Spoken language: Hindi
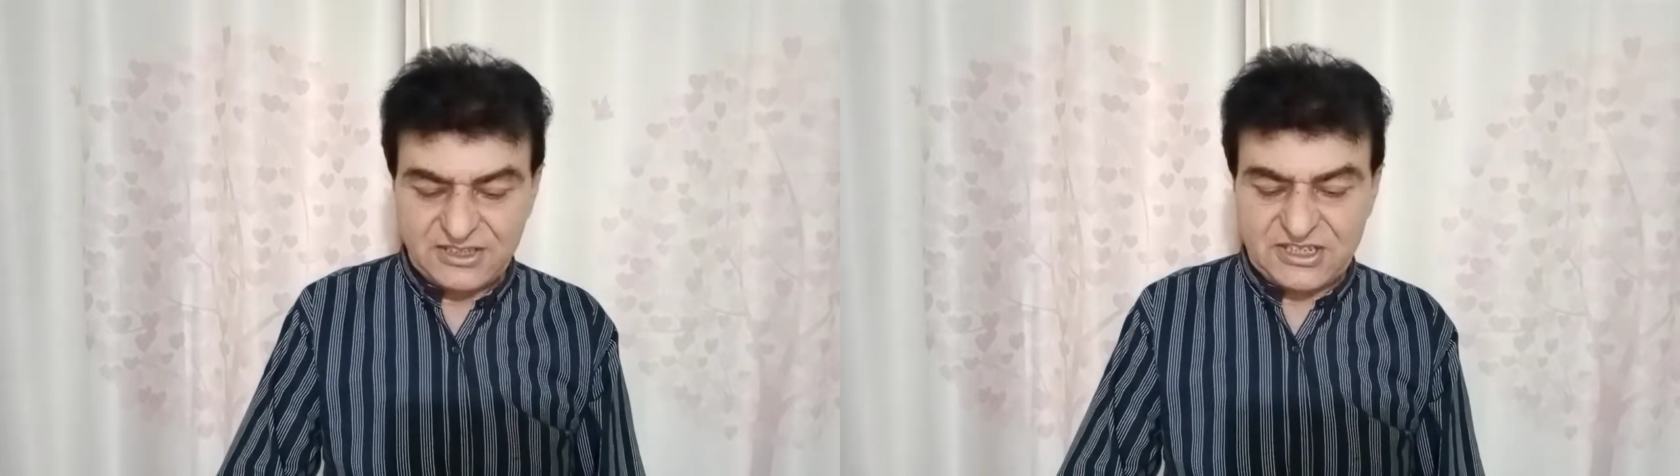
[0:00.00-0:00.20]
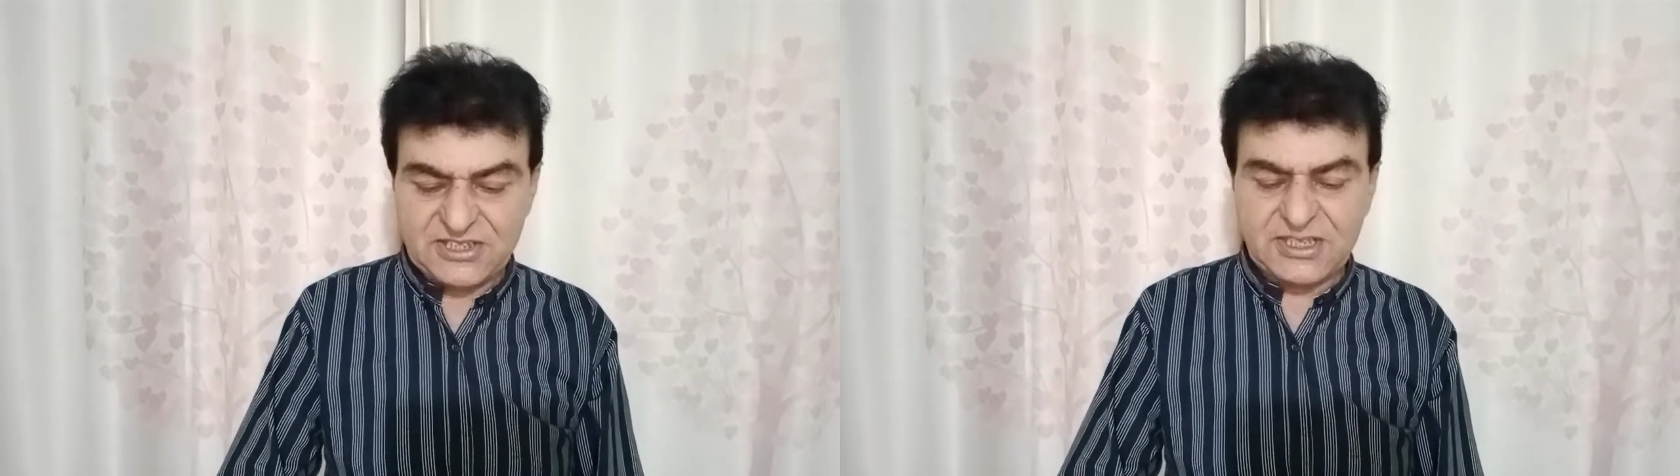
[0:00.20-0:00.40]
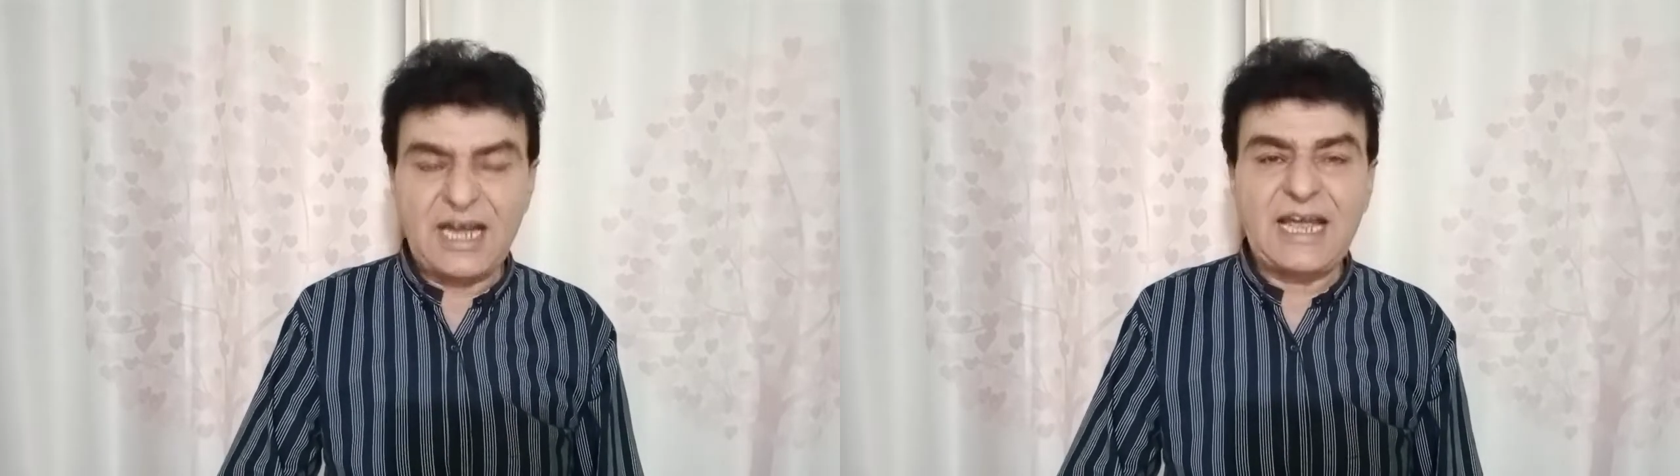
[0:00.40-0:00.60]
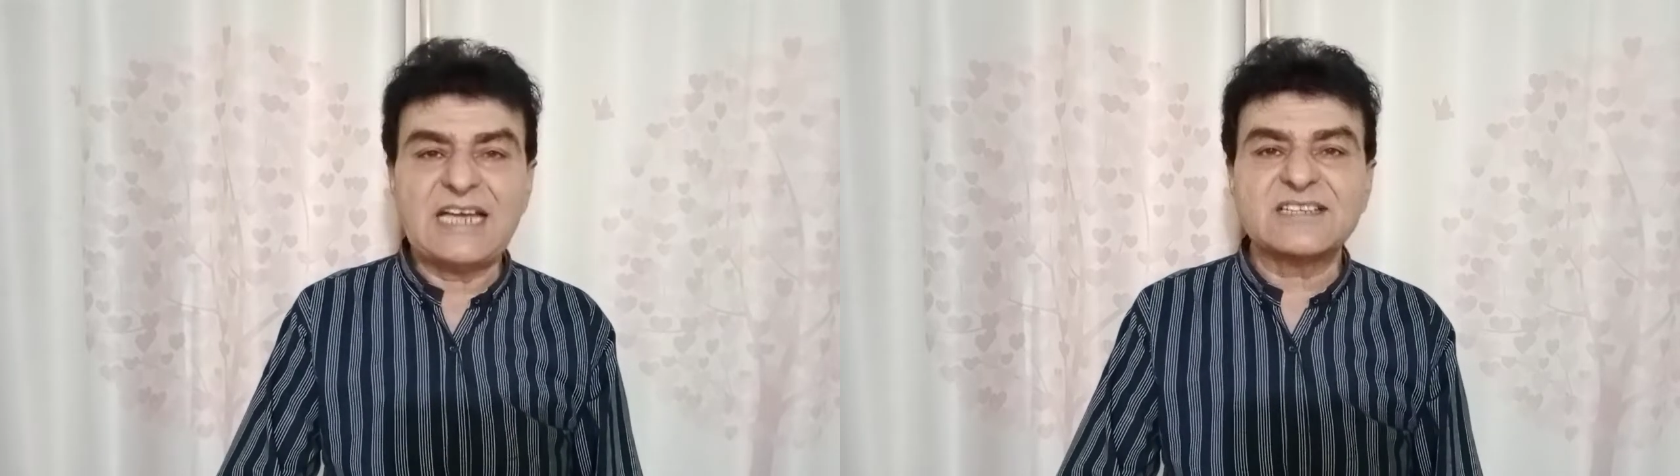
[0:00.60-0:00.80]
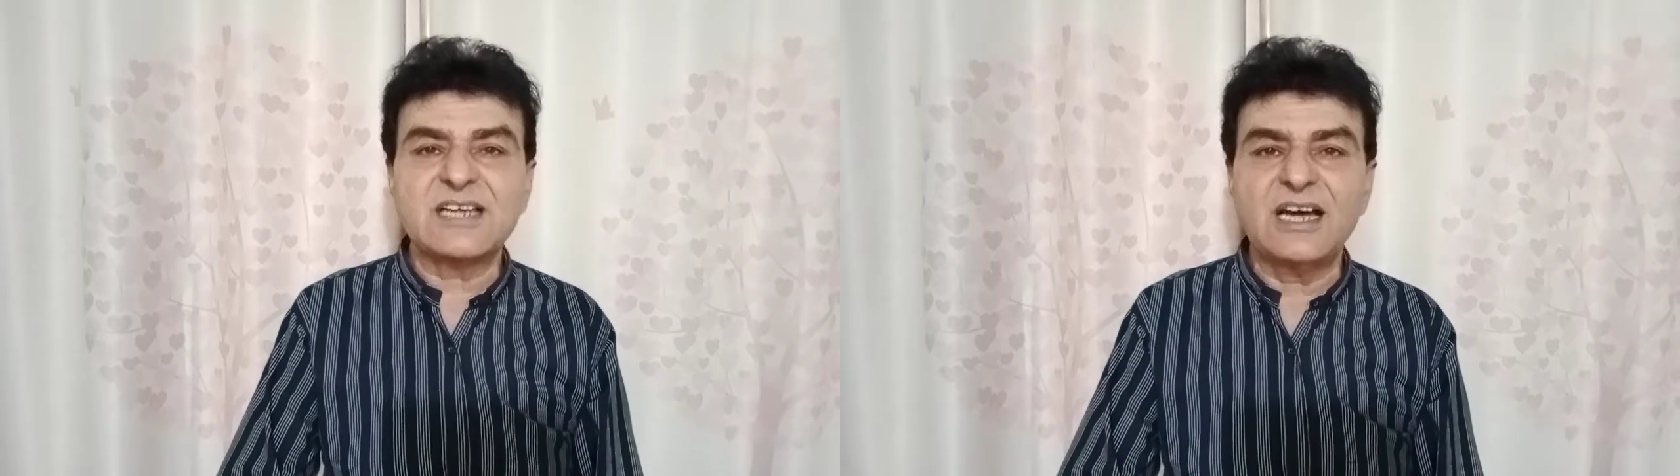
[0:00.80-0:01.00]
जिसका
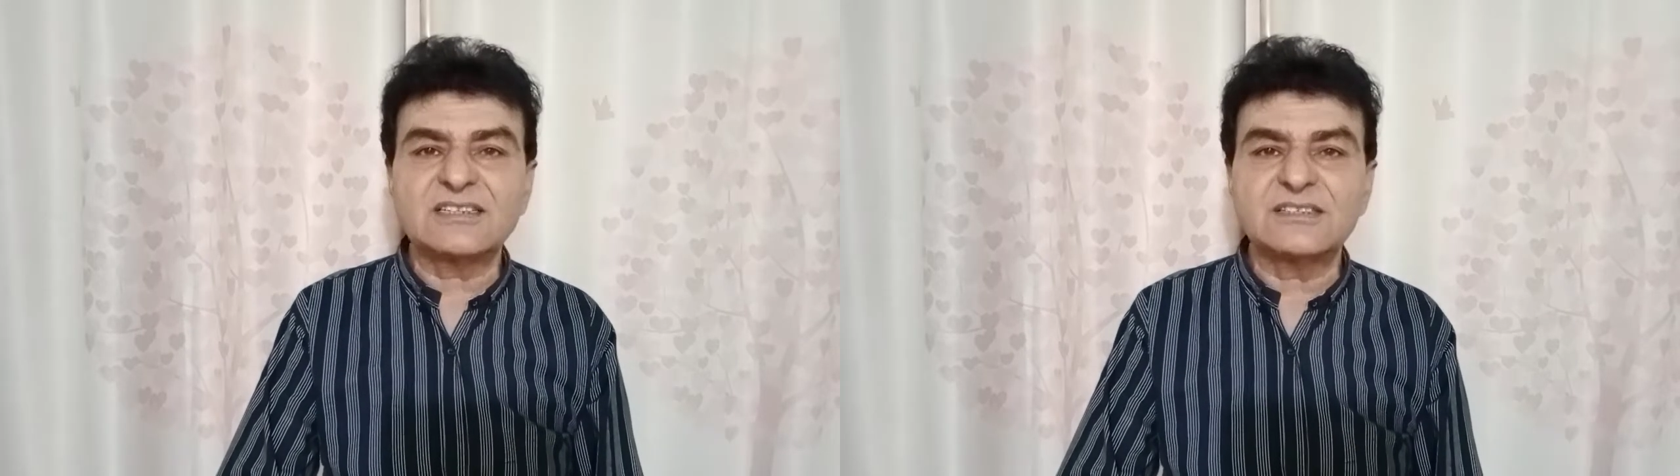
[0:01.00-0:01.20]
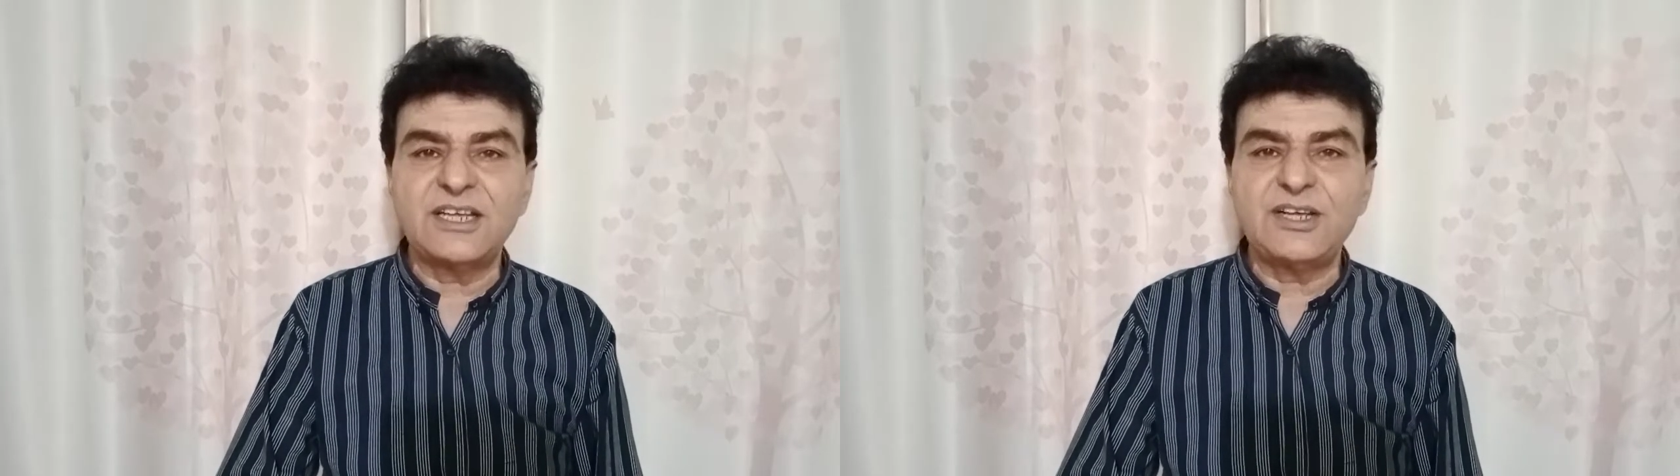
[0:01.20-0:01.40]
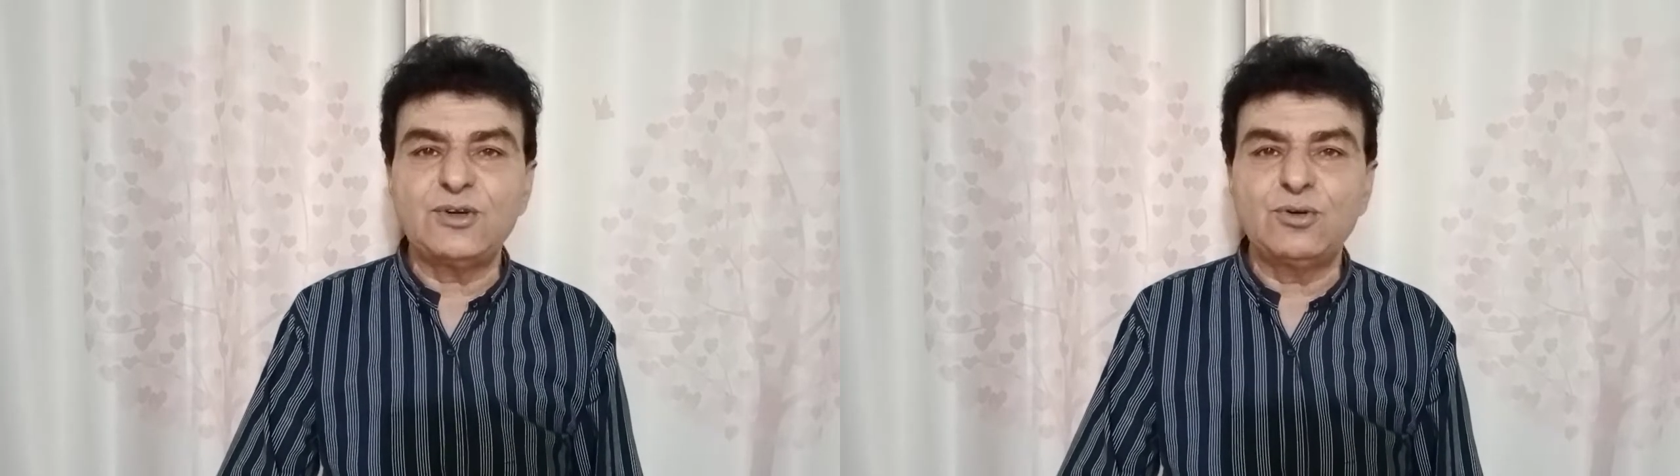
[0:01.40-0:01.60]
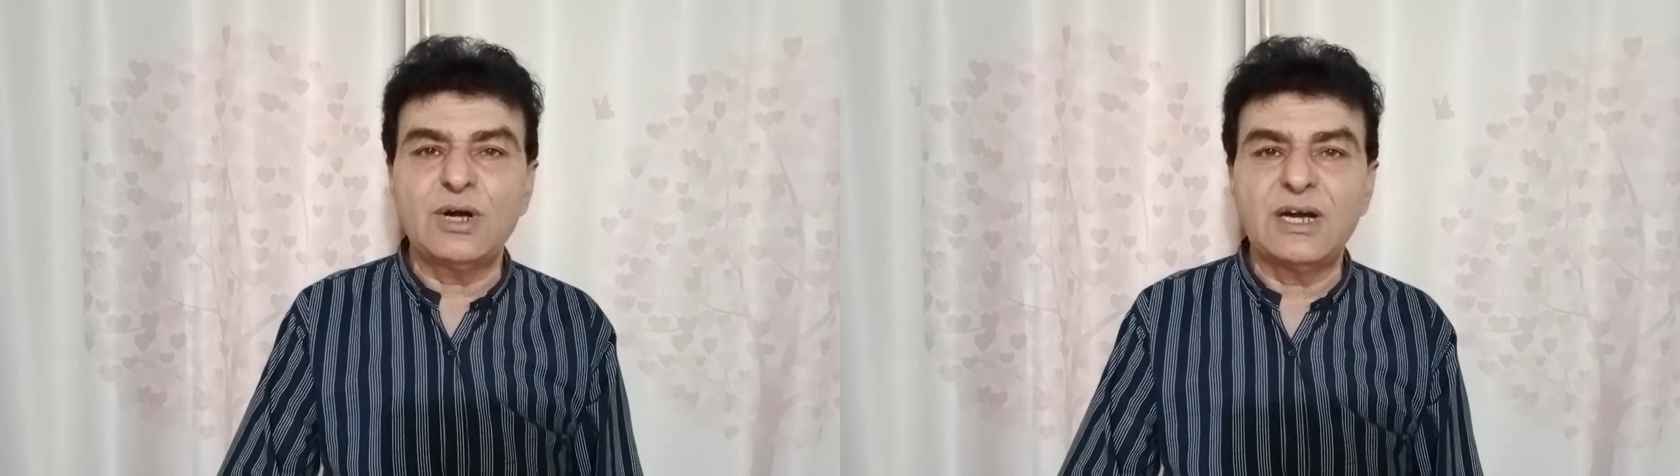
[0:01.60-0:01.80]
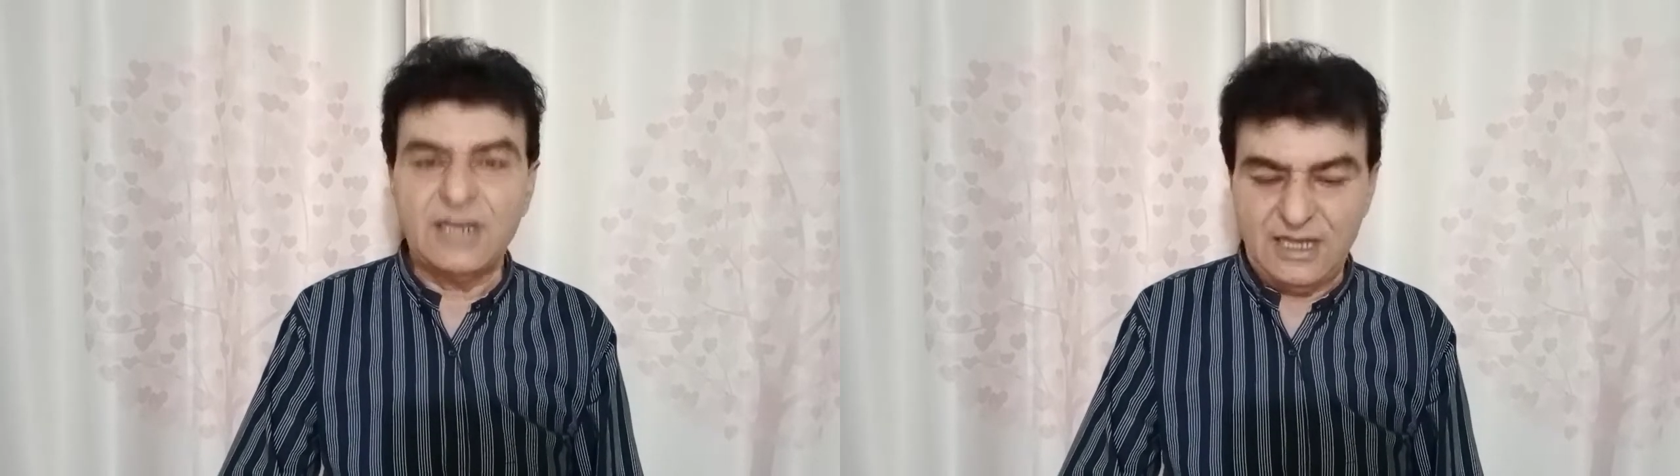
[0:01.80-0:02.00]
एहसास नहीं
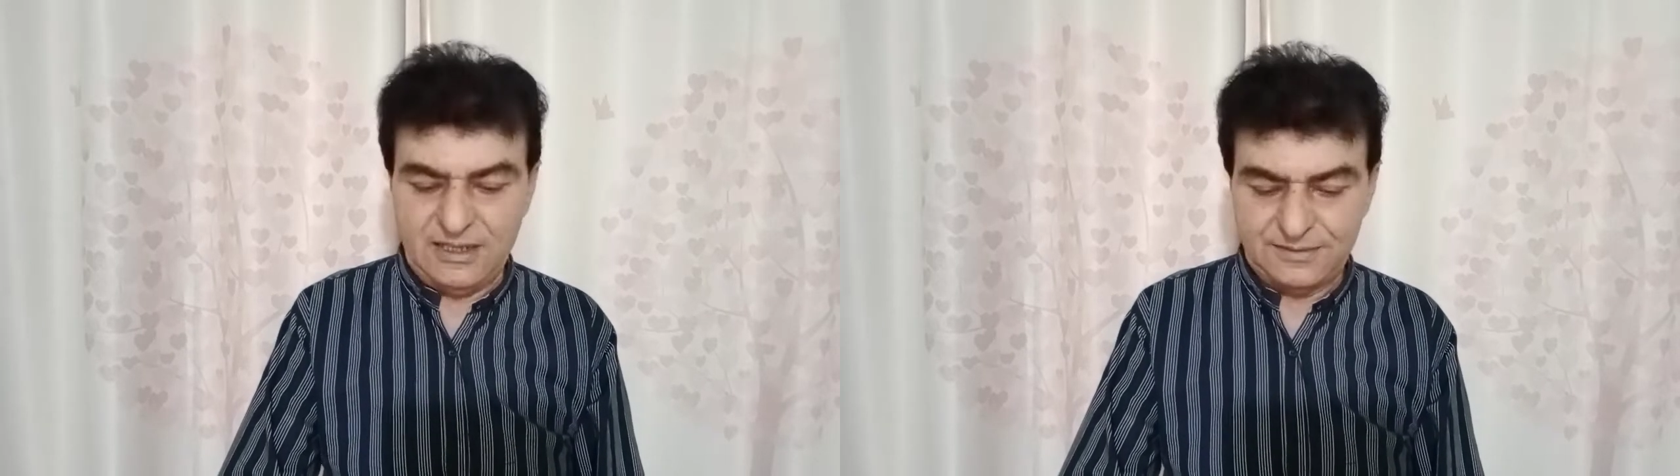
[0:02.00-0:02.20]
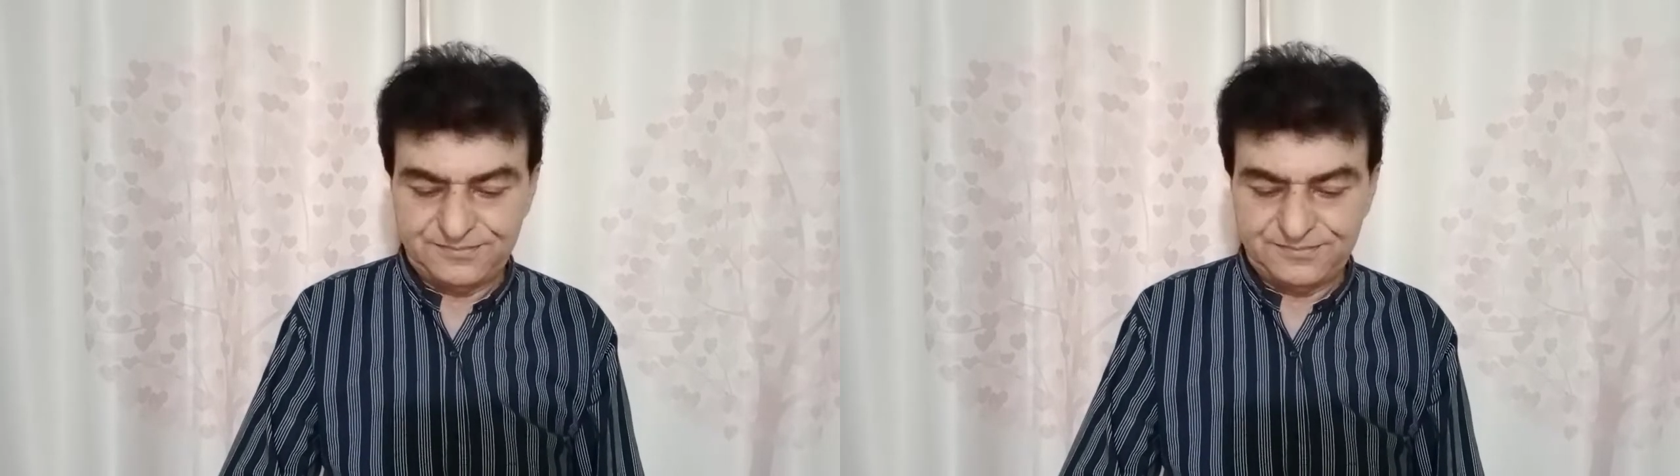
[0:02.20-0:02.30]
हुआ है